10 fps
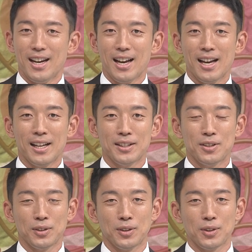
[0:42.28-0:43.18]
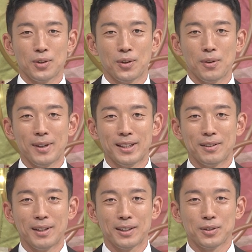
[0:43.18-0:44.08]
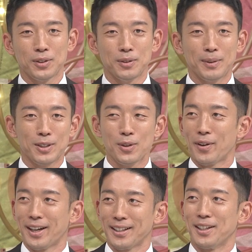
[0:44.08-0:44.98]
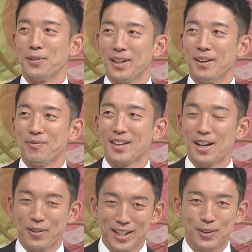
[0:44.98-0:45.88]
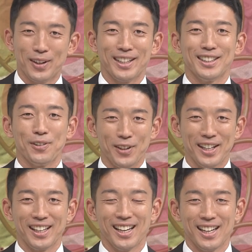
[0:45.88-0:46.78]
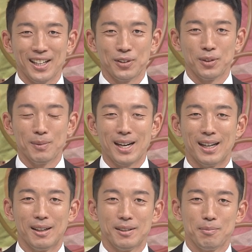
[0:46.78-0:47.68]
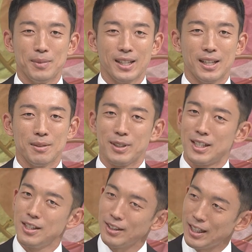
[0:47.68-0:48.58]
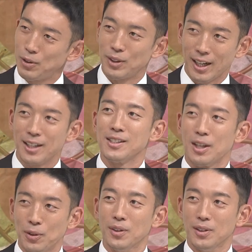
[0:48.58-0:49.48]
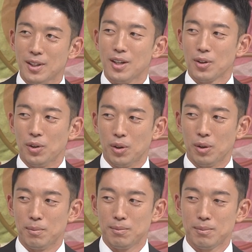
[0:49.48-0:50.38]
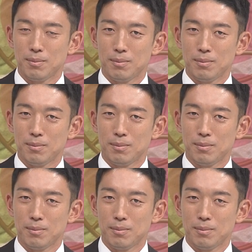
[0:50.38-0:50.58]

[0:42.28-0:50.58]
やちょっとそこまでなんかそういう場所ではなかったのであのレストランだったので、えー、あのまあみんなで、まあ、静かにと言ったらあれですけど、うん、こう